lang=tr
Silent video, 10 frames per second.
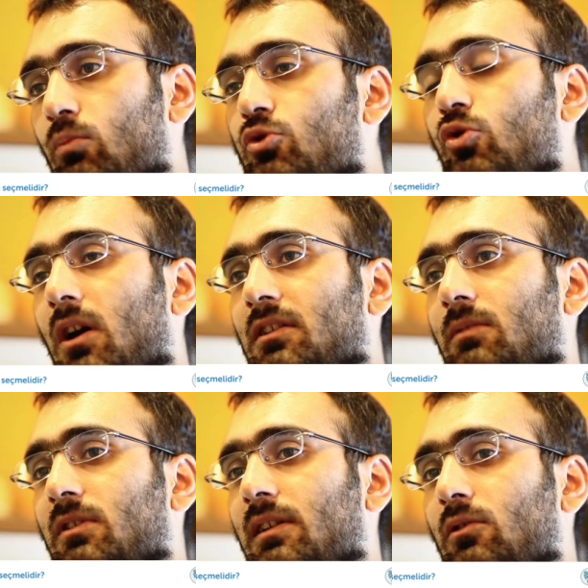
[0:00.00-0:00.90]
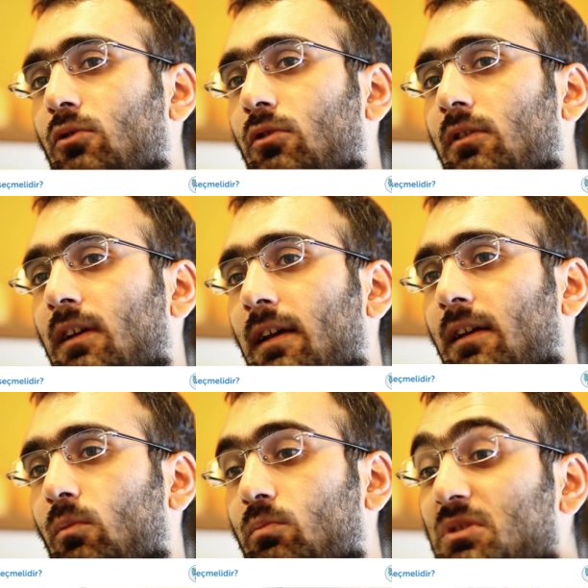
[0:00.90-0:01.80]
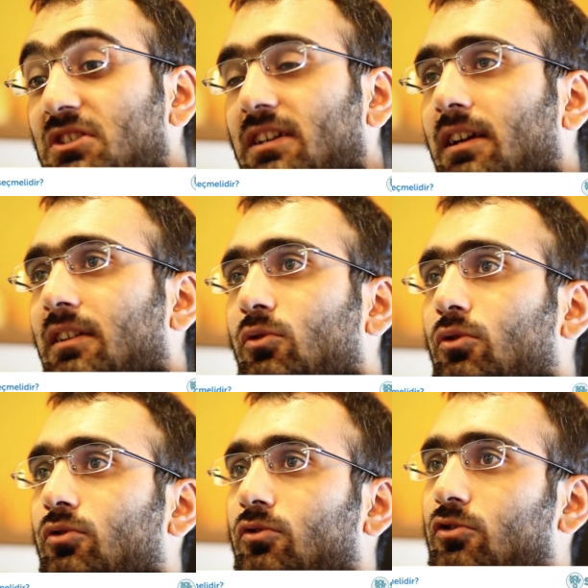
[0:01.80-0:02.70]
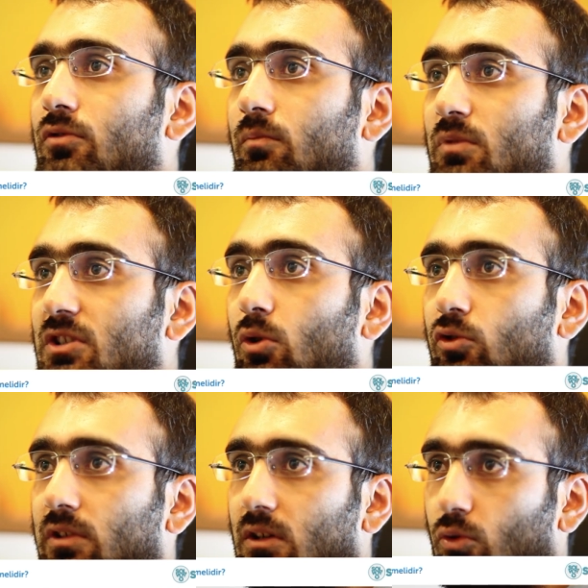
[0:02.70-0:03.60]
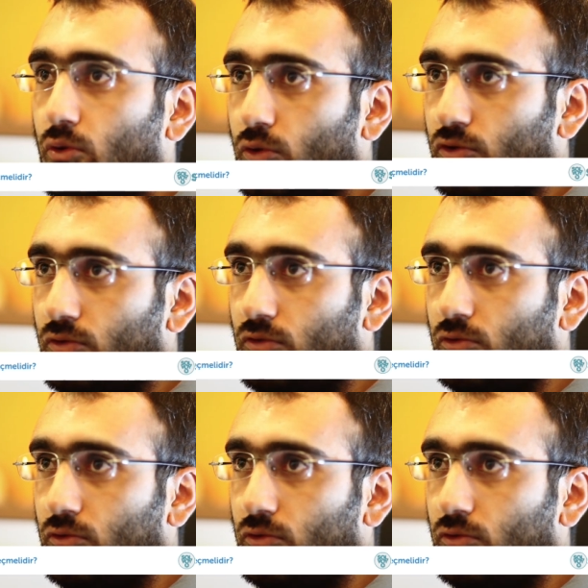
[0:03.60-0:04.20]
Bu şu anlama geliyor. Bir şeyi yaratıyorsunuz, bir şey ortaya koyuyorsunuz.